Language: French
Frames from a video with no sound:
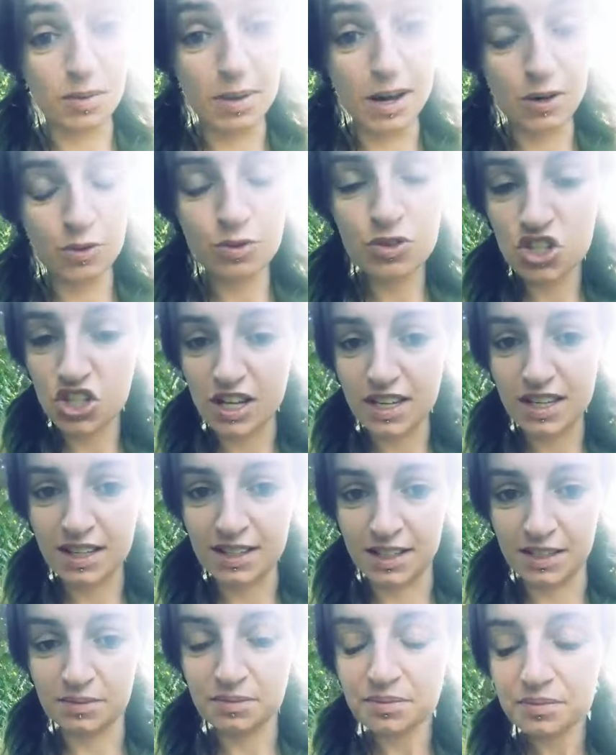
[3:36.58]
des ballons chaque
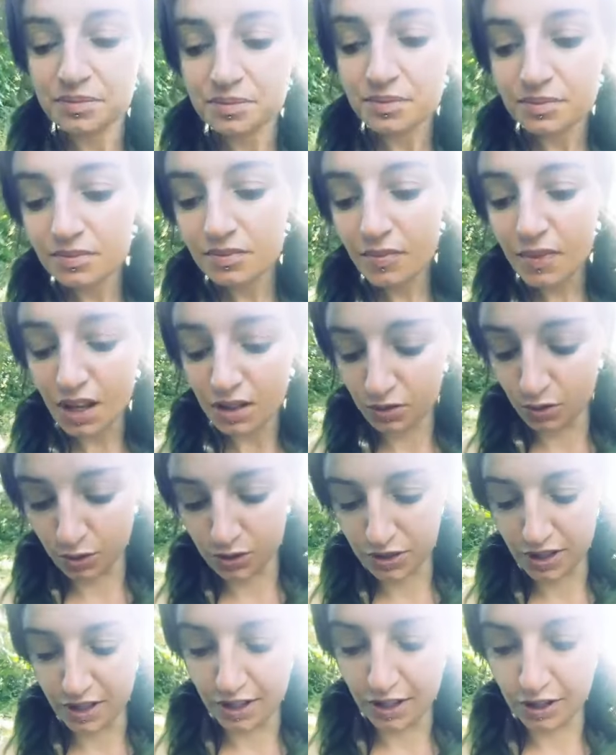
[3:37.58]
année.
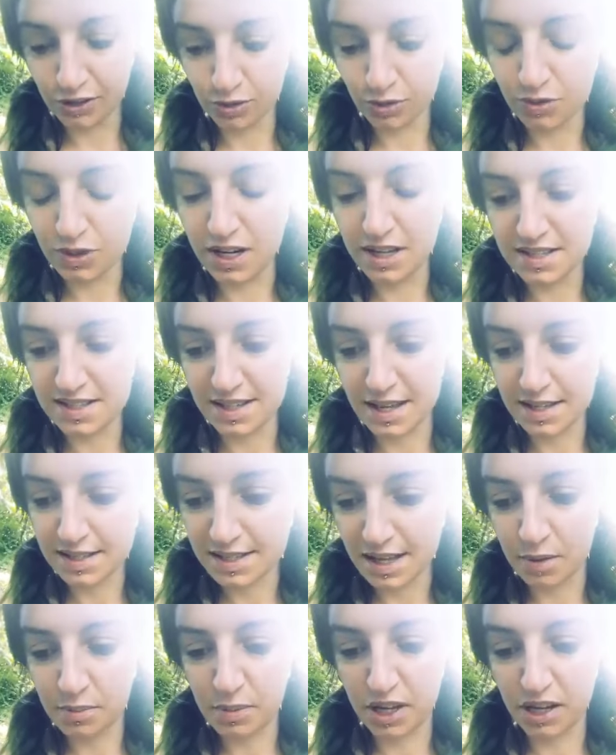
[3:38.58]
Donc, euh, voilà, c'est
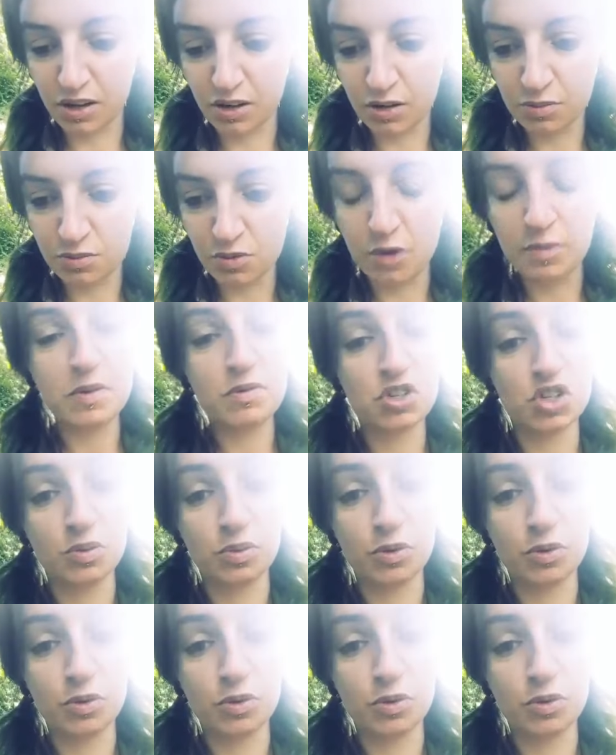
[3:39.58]
assez aberrant. Moi-même,